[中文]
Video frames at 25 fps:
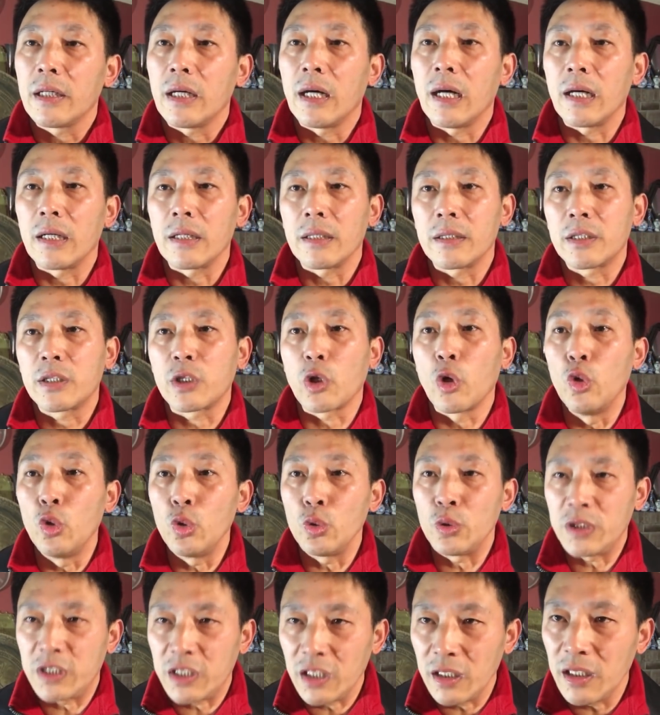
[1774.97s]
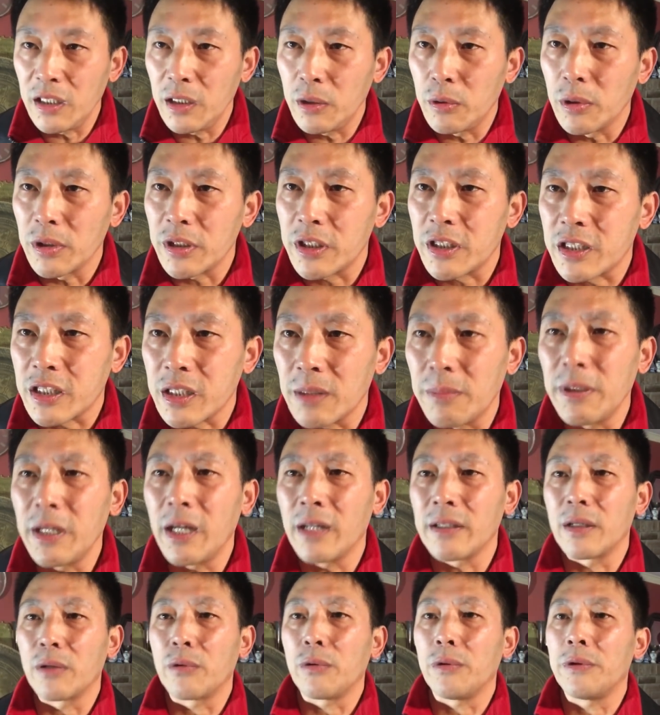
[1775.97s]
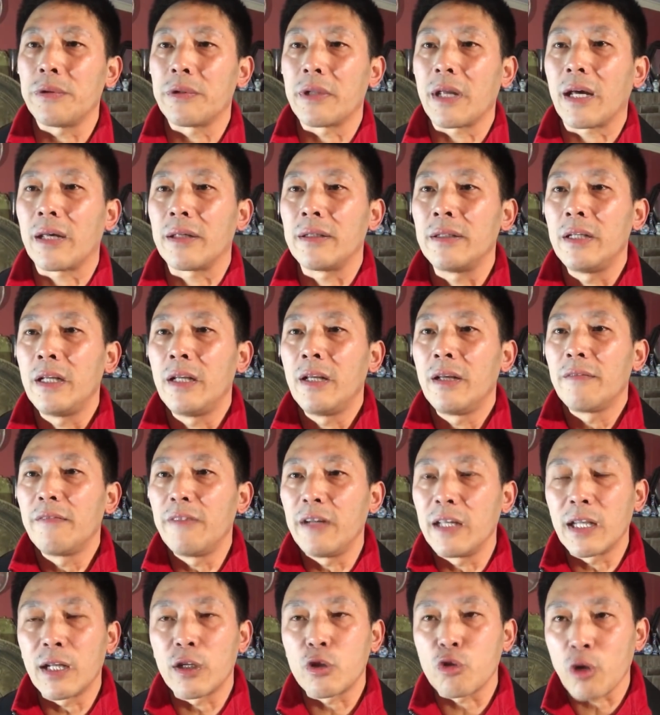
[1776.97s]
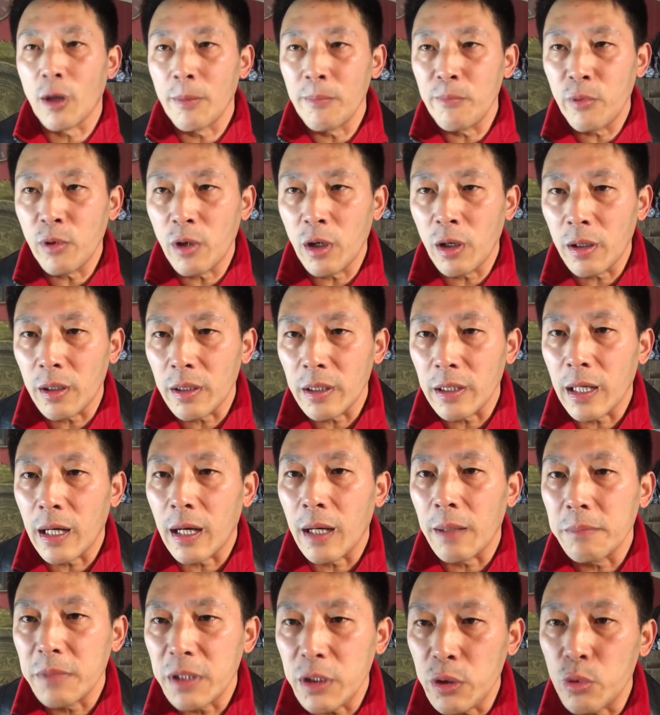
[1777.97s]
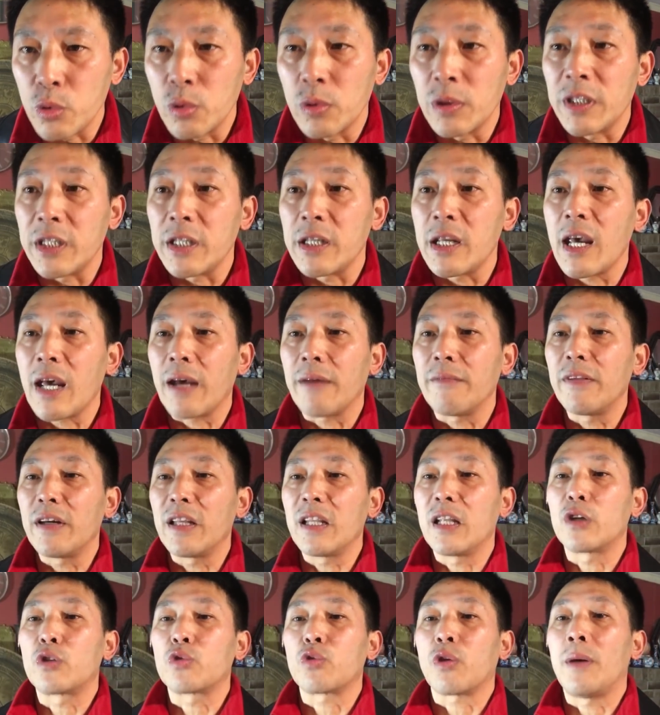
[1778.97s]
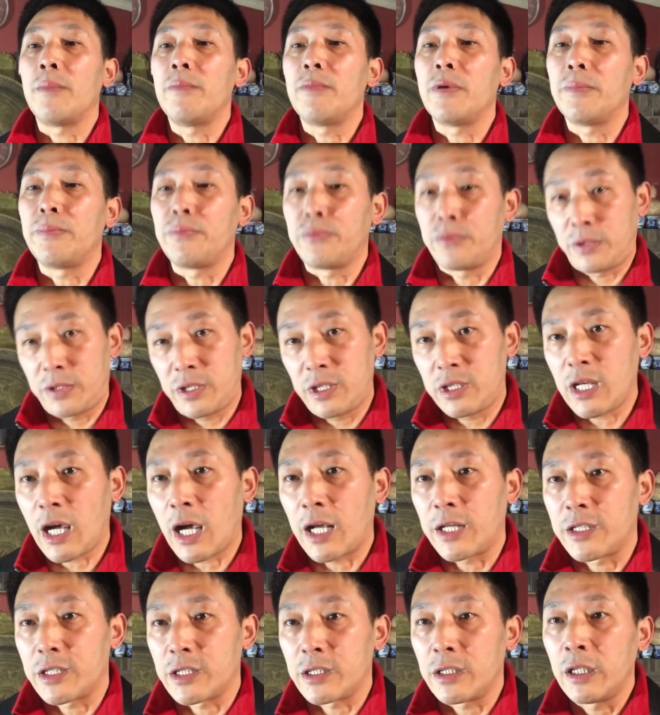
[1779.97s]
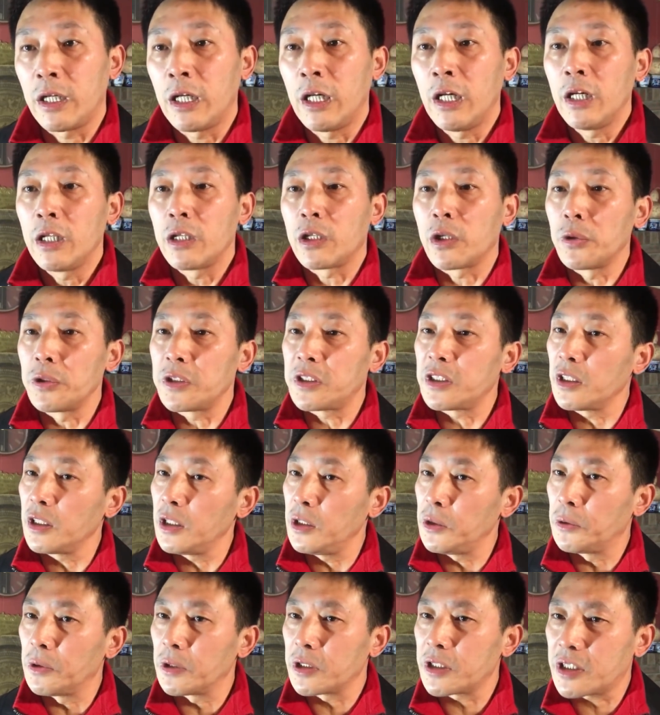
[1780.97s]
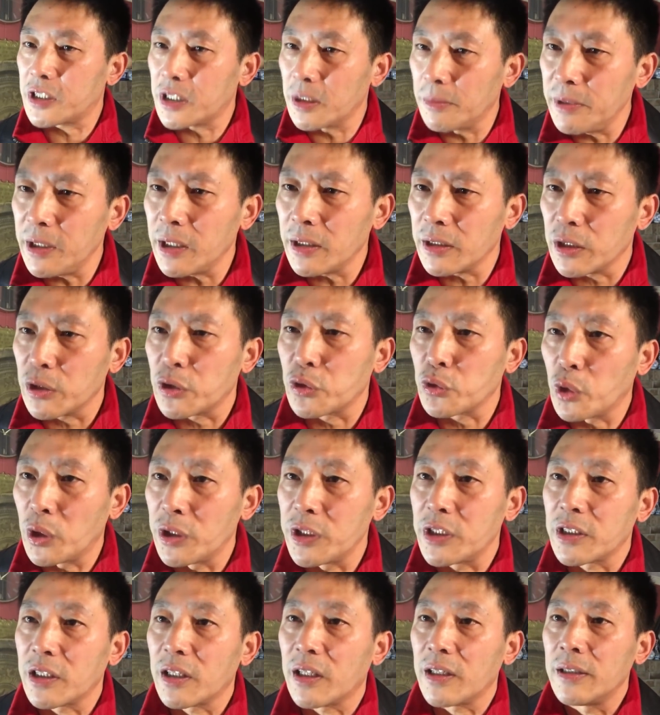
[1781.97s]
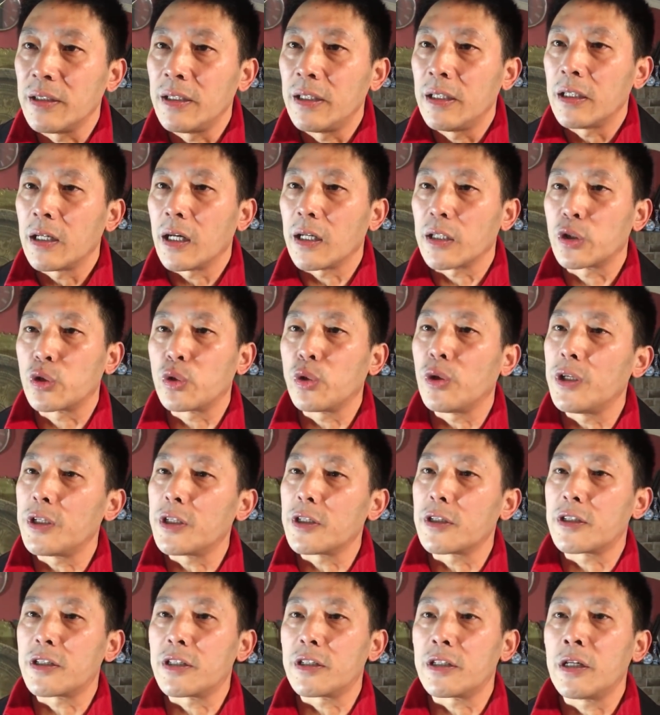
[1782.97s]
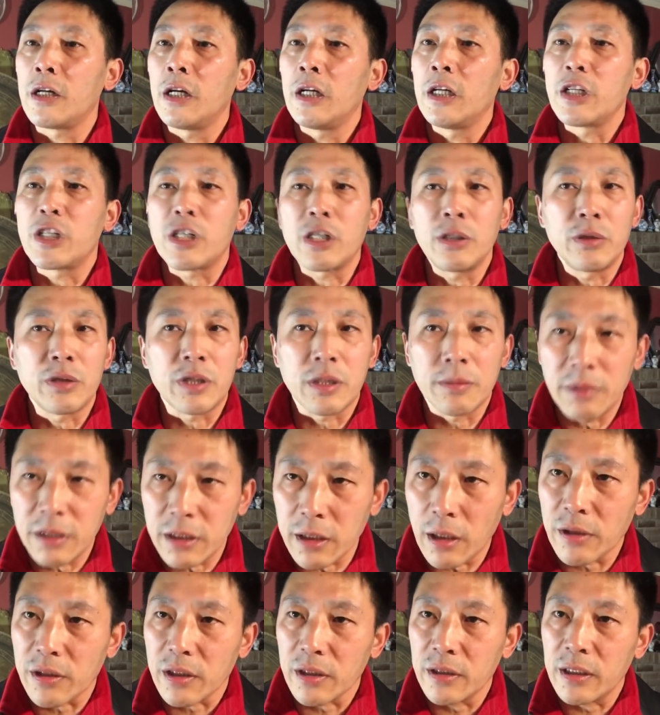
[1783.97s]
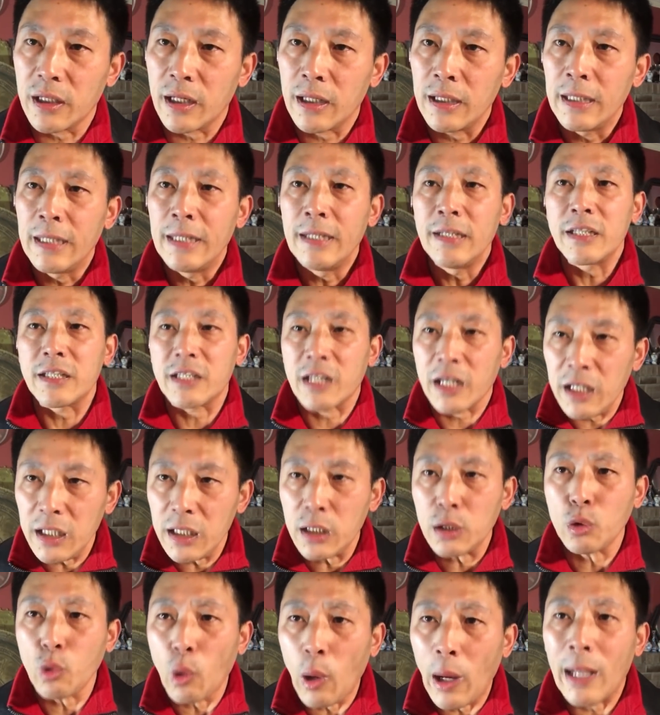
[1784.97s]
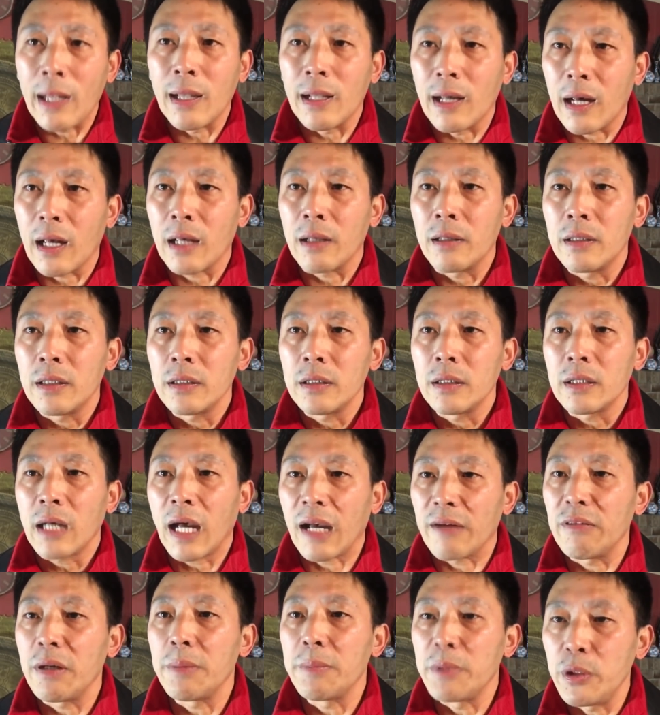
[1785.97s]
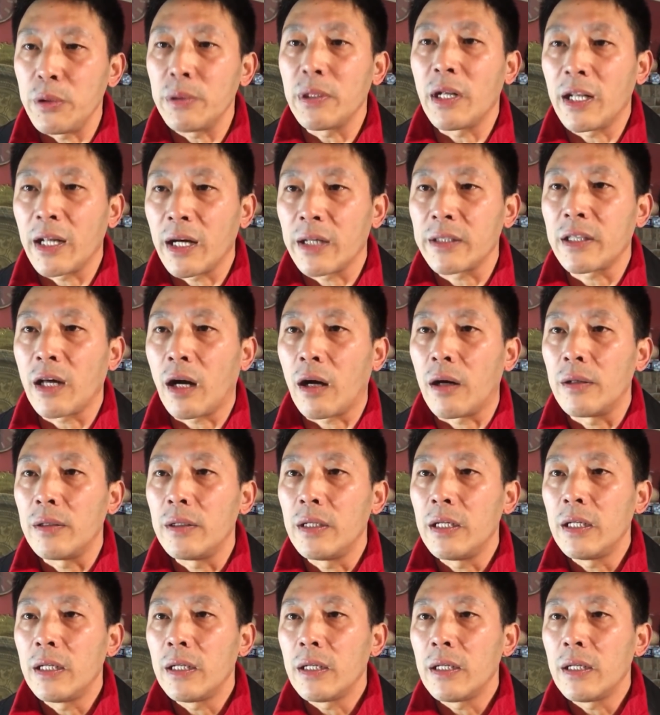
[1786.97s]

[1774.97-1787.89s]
啊，都经历过什么样的困难，为了传播啊民主理念，为了传播普世价值，都经历过什么样的挫折。呃，挫折是是由什么造成的？谁断了海外名誉的粮道？